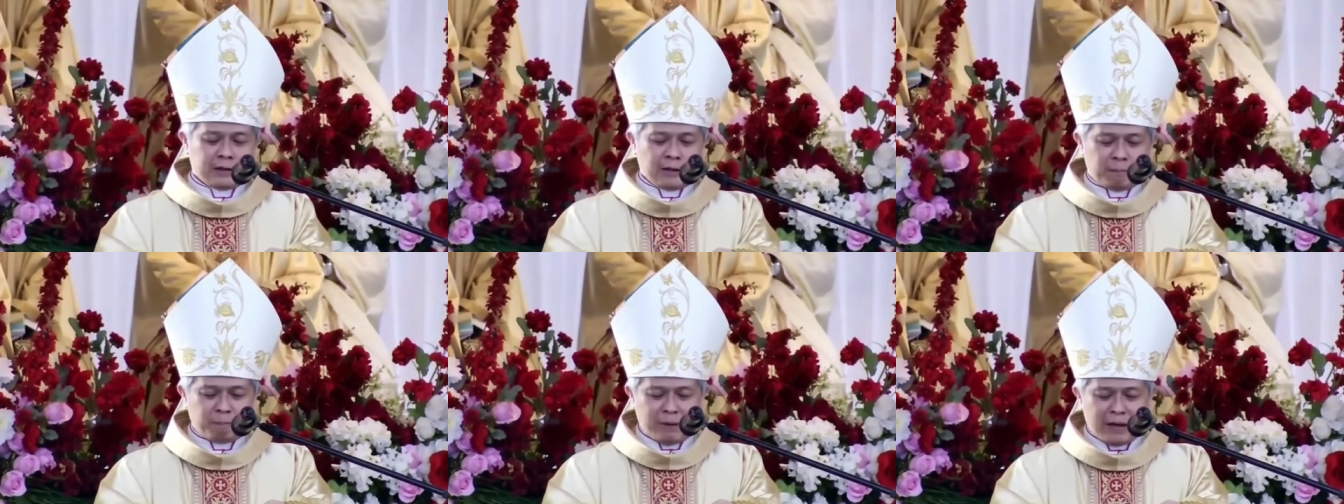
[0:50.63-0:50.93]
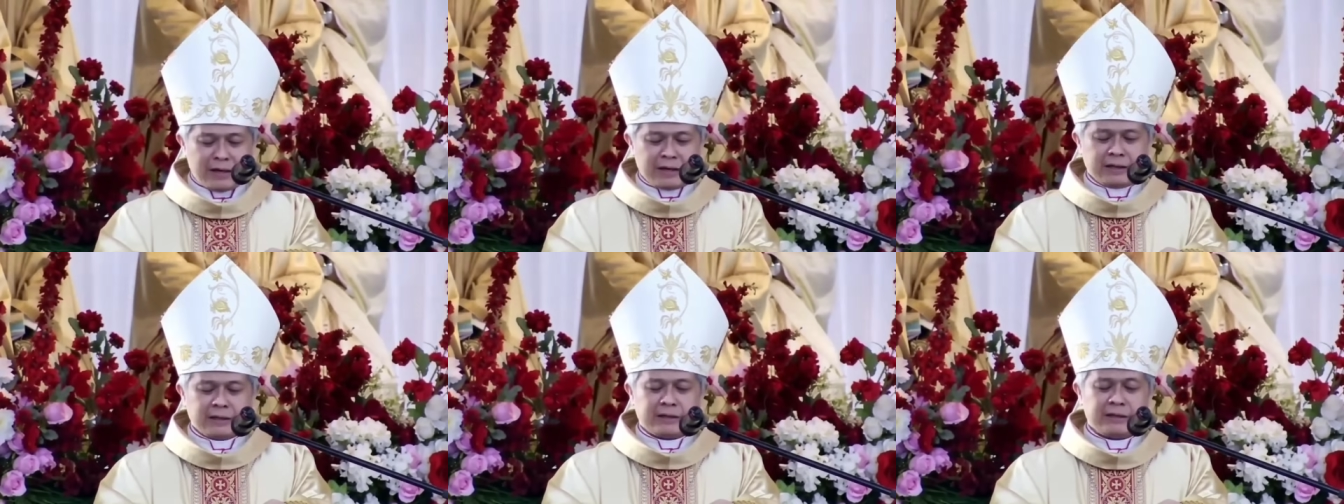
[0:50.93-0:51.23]

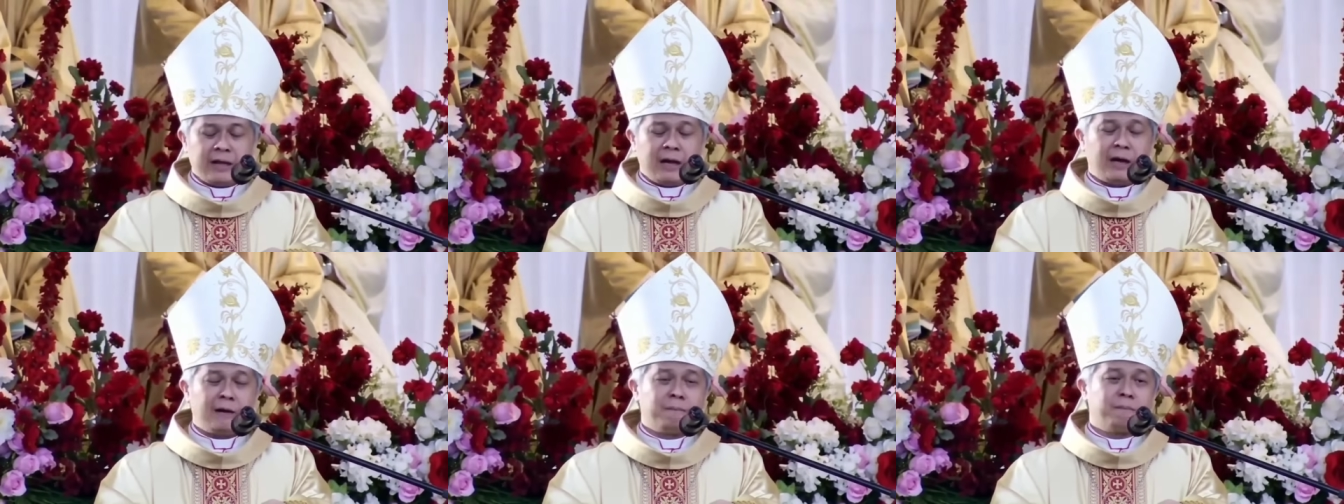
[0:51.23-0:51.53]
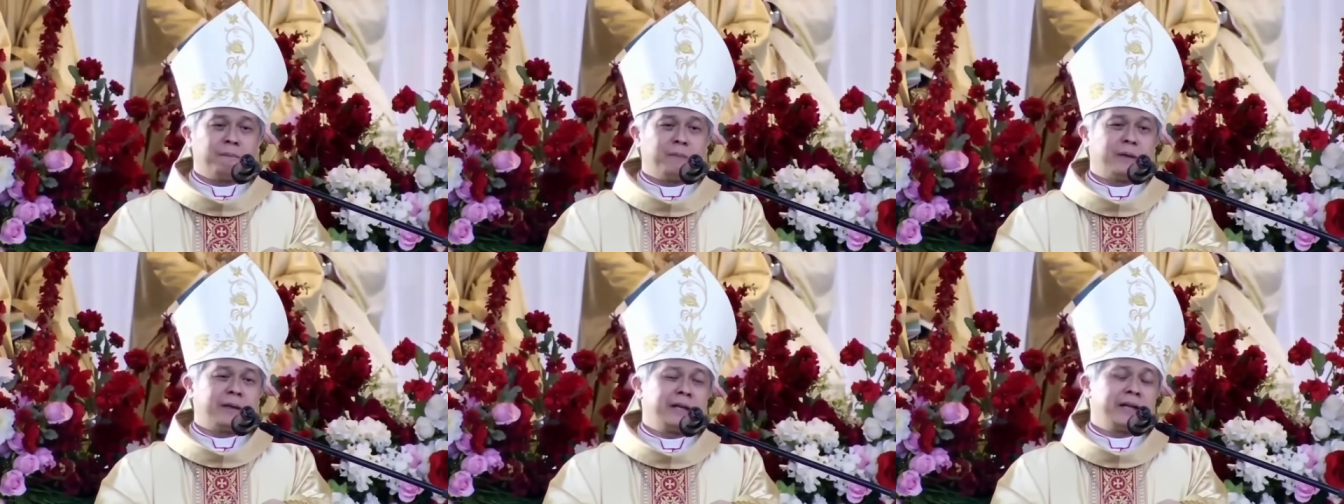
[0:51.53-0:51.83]

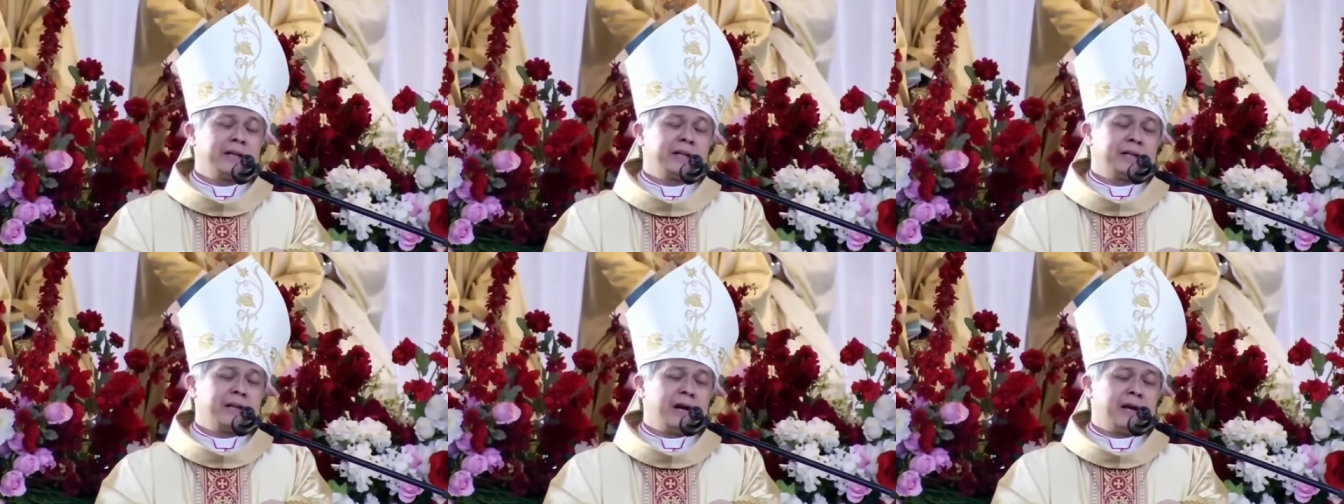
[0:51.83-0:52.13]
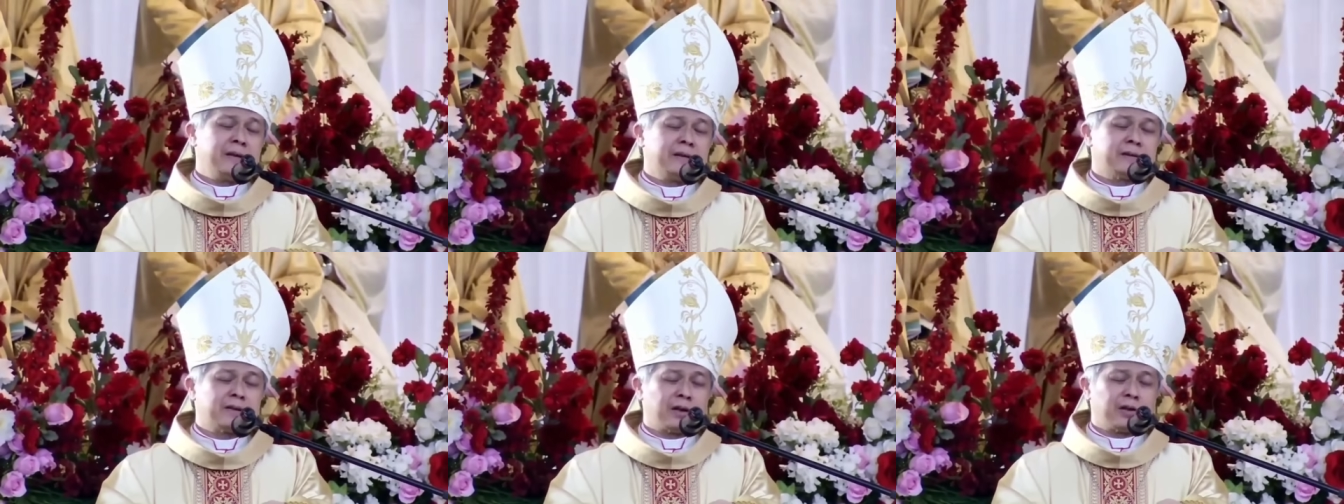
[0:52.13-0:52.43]
kepanitiaan
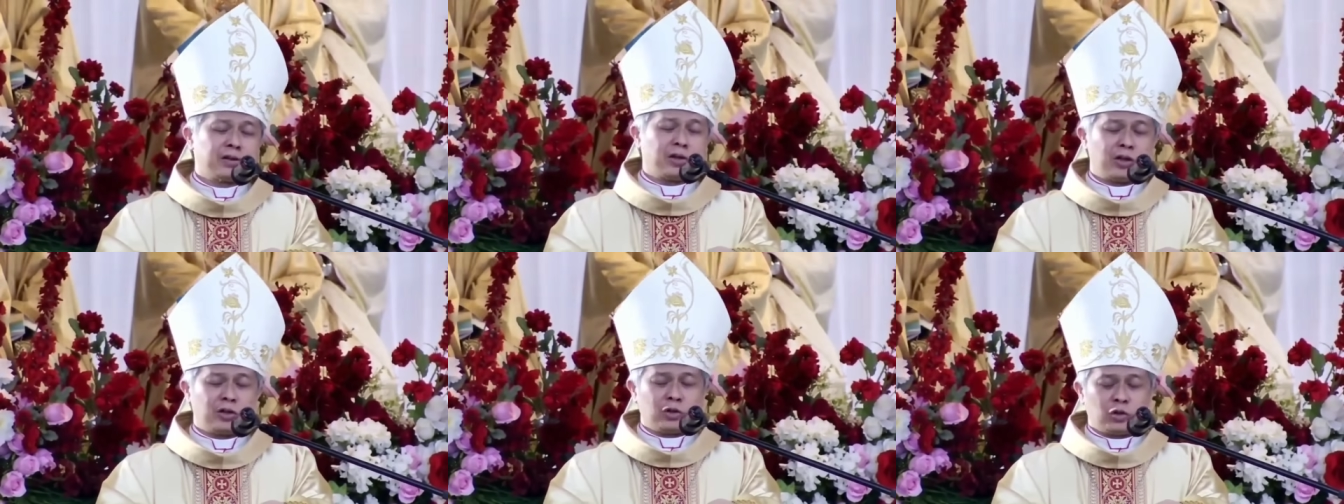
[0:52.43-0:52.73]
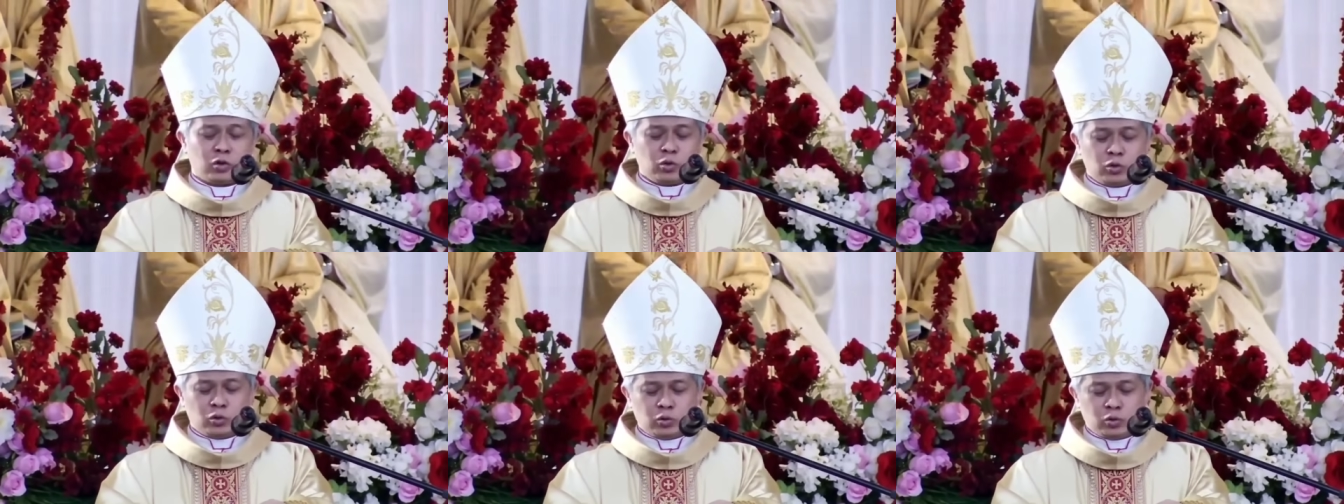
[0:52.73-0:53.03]
Penitian
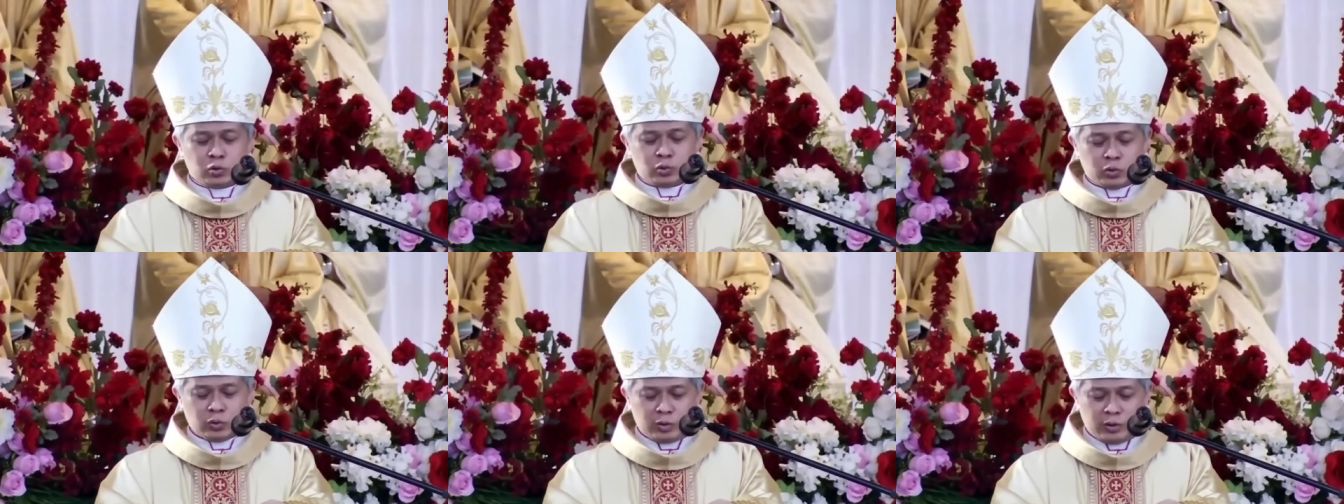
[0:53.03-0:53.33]
tertentu,